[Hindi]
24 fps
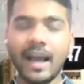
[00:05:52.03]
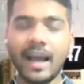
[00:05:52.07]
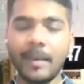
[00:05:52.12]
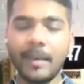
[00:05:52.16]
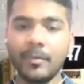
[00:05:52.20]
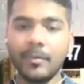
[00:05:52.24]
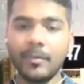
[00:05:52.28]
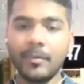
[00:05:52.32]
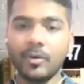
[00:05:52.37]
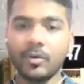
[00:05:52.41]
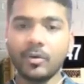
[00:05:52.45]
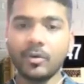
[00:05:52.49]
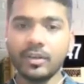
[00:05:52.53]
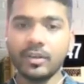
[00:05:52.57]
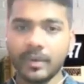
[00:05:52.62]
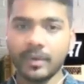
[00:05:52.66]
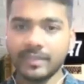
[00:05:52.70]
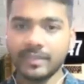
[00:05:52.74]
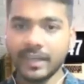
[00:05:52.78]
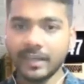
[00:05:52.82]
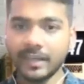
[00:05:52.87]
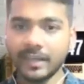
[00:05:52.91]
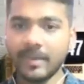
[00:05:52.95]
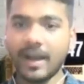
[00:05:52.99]
आप लोग को इस
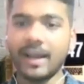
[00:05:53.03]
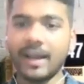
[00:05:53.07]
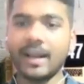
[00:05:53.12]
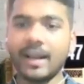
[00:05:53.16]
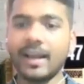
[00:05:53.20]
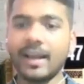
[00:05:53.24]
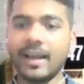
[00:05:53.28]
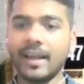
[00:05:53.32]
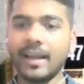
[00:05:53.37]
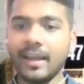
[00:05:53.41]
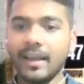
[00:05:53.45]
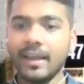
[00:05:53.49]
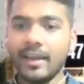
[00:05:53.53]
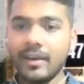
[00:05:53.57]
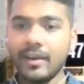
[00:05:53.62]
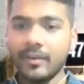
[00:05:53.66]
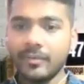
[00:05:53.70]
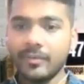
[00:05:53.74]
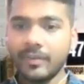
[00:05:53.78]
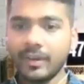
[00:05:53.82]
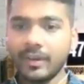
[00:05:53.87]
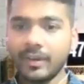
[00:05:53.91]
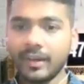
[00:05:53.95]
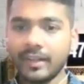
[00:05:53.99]
वेबसाइट में आना है
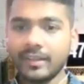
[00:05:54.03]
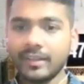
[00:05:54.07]
फिर